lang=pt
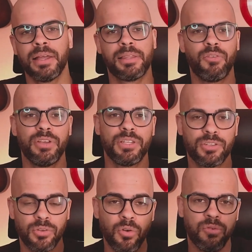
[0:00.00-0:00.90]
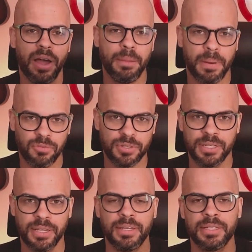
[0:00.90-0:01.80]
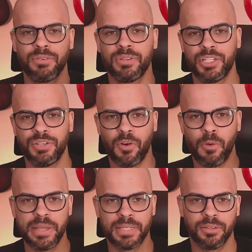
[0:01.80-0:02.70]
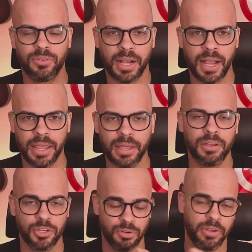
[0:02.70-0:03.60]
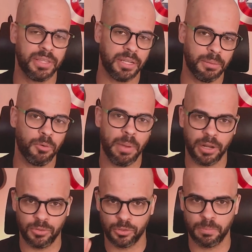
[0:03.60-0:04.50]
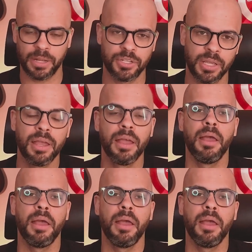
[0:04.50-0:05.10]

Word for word: Talvez isso não vale para você se você estiver começando na carreira, que já vou entrar também no mérito isso para ti,